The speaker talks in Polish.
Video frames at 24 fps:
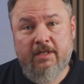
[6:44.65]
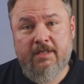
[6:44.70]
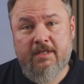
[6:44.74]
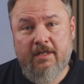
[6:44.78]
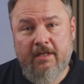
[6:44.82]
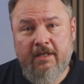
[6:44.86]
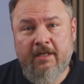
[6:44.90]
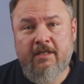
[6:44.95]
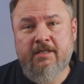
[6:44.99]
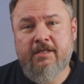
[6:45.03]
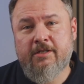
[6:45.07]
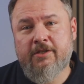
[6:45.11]

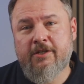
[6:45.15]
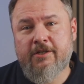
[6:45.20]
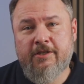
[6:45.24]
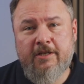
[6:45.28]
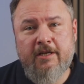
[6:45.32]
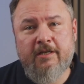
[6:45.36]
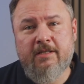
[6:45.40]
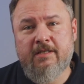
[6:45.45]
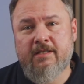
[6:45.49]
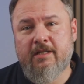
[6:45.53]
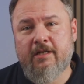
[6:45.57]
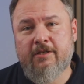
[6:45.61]
jest
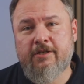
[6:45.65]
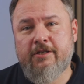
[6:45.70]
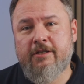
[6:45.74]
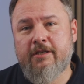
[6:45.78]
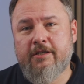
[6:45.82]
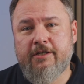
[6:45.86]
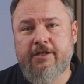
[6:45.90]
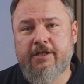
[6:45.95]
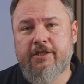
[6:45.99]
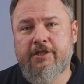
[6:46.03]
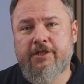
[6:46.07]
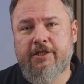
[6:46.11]

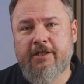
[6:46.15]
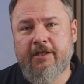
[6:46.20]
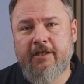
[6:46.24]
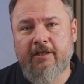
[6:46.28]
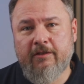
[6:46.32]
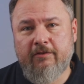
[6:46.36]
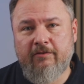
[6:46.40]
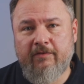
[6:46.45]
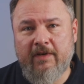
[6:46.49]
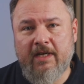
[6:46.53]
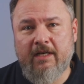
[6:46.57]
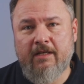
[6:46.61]

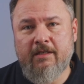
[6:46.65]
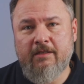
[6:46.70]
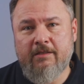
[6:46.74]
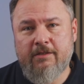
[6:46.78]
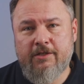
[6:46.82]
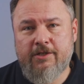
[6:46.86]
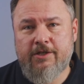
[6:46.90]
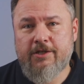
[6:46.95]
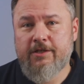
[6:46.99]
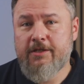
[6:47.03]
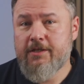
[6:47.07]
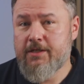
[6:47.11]
X440G2,
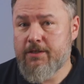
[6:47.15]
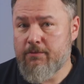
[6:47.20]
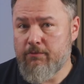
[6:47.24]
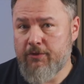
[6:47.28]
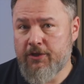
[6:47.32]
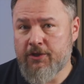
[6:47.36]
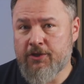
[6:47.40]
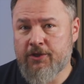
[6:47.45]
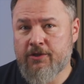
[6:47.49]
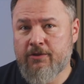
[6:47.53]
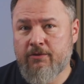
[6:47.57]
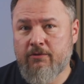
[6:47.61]
czyli
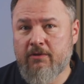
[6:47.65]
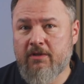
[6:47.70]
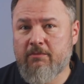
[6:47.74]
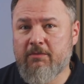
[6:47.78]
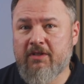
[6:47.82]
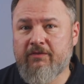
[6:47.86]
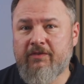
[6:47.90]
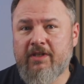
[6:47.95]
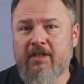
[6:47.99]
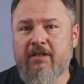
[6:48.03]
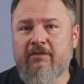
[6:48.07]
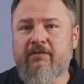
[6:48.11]
switch, który
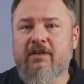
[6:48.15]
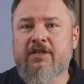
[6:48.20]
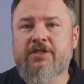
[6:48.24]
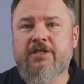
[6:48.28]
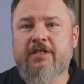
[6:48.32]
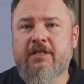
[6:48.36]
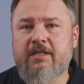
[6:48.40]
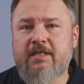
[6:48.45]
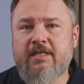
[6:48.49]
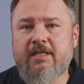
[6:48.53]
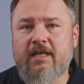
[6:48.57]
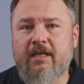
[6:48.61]
ma wiele
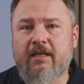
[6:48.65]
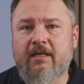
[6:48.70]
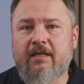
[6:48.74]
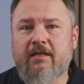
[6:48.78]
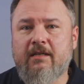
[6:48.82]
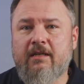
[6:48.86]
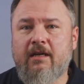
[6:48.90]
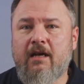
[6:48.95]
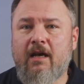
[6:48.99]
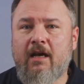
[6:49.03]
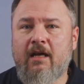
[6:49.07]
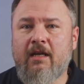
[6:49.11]
ważnych
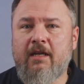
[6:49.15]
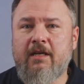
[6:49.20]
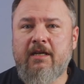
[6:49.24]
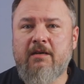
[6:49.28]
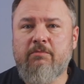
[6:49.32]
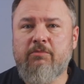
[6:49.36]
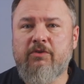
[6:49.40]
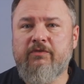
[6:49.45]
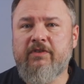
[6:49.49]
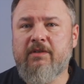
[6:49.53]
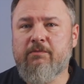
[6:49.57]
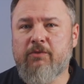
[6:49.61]
cech, ale
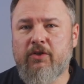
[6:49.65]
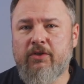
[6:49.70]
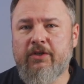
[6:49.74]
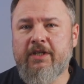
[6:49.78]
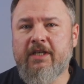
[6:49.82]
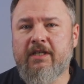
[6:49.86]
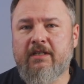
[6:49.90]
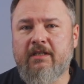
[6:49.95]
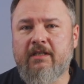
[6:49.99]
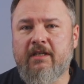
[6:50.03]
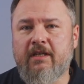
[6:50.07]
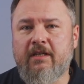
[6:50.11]
ja powiem o
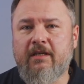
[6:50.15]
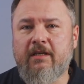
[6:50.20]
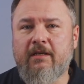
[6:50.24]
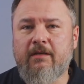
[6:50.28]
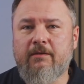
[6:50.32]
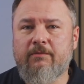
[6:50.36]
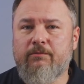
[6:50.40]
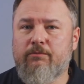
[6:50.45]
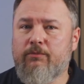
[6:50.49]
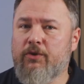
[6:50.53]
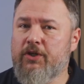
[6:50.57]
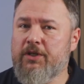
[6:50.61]
jednej,
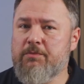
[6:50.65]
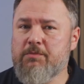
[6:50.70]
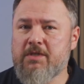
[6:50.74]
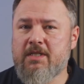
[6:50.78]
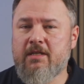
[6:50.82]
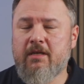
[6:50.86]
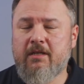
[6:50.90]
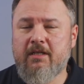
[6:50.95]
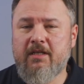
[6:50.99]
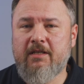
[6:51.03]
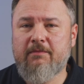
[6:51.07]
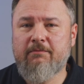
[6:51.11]
moim
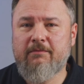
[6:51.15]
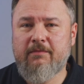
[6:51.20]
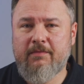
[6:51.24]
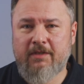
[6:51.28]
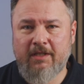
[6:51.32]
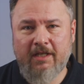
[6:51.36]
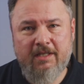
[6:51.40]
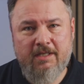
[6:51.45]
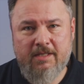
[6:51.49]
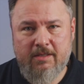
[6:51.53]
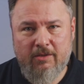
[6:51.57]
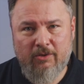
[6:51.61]
zdaniem
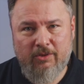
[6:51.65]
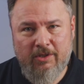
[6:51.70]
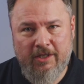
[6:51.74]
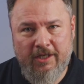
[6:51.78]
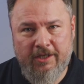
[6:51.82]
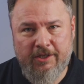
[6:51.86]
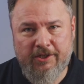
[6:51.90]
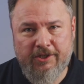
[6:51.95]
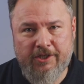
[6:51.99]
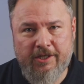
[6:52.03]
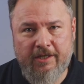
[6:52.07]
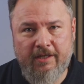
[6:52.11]

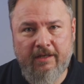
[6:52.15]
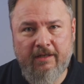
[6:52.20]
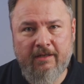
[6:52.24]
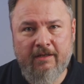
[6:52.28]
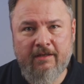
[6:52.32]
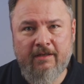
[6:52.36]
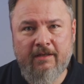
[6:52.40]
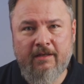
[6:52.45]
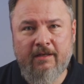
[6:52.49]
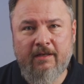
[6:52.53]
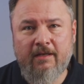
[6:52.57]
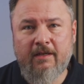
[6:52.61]
najistotniejszej.
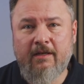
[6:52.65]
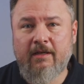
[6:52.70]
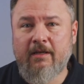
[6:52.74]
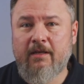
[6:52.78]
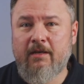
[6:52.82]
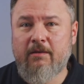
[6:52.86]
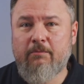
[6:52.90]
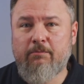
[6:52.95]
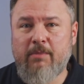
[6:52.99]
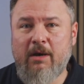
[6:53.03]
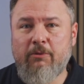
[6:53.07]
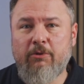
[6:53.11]

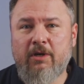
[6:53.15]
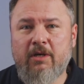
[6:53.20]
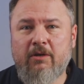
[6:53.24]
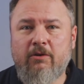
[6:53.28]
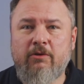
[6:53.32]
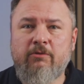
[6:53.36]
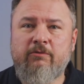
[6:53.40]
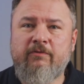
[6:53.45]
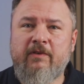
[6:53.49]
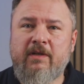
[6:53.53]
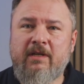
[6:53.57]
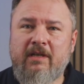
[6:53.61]
Power
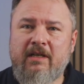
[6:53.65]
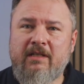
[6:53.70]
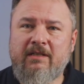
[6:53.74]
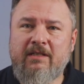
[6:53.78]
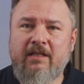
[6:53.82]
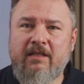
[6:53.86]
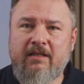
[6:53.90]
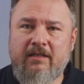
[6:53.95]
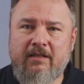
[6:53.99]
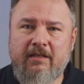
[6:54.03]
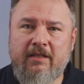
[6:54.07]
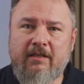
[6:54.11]
over
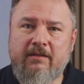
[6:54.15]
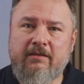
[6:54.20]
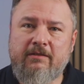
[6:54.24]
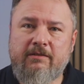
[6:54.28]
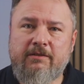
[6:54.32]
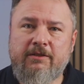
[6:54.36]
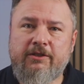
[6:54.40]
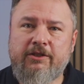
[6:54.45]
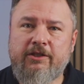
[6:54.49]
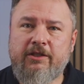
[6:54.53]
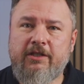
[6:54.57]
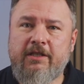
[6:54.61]

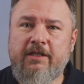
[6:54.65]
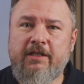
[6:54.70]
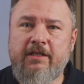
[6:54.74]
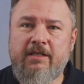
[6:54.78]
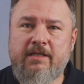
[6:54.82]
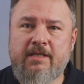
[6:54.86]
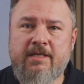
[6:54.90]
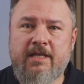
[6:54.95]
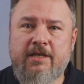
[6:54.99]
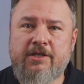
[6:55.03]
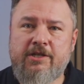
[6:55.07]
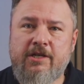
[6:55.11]
Ethernet,
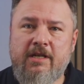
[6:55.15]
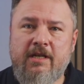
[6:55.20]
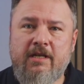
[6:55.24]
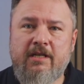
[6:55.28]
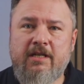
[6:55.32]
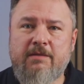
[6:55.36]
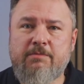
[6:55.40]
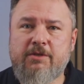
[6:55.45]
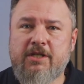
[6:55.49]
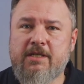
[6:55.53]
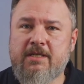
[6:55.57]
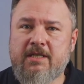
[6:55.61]
czyli
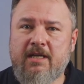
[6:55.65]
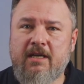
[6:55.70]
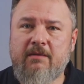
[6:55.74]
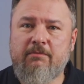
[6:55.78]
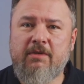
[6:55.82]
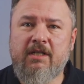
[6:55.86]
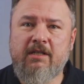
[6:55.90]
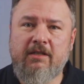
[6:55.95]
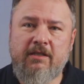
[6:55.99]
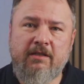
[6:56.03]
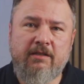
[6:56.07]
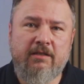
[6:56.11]
zasilanie przez
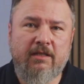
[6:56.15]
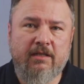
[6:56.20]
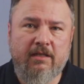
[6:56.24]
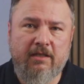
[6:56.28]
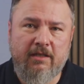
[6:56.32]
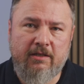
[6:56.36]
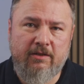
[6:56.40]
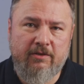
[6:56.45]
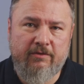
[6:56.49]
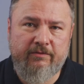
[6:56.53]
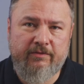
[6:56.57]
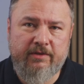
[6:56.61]
kabel
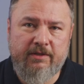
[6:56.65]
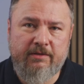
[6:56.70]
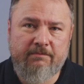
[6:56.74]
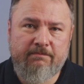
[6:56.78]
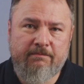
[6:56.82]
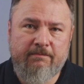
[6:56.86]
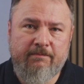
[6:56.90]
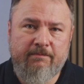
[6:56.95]
internetowy.